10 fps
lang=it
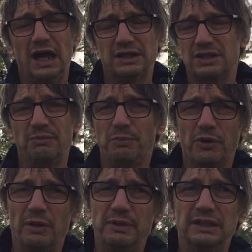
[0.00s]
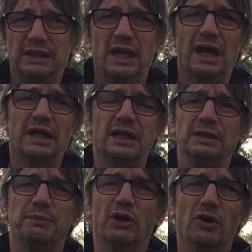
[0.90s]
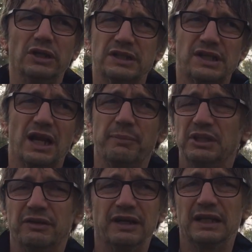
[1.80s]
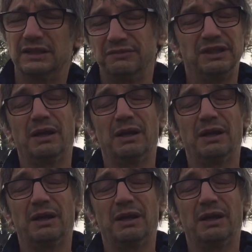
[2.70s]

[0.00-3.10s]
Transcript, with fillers: assieme probabilmente a Caniparoli e Salami davanti.